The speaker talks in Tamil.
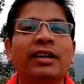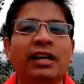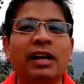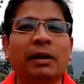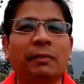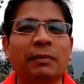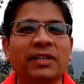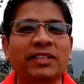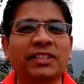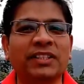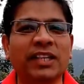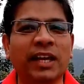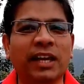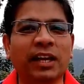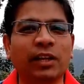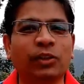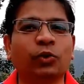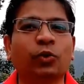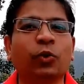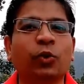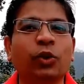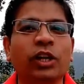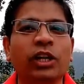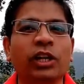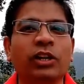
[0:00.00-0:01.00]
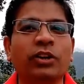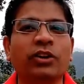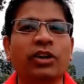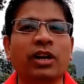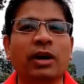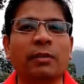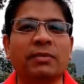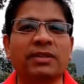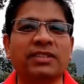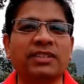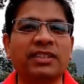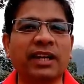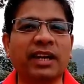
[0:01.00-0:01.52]
நம்ம செய்கிற தொழிலையும்
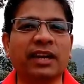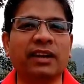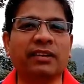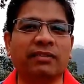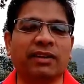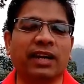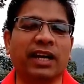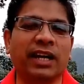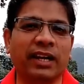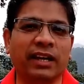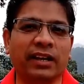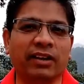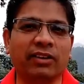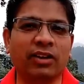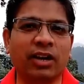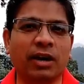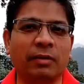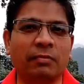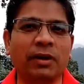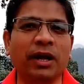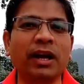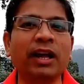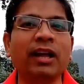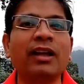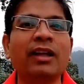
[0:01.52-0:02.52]
நம்ம செய்கிற வேலையும் நம்ம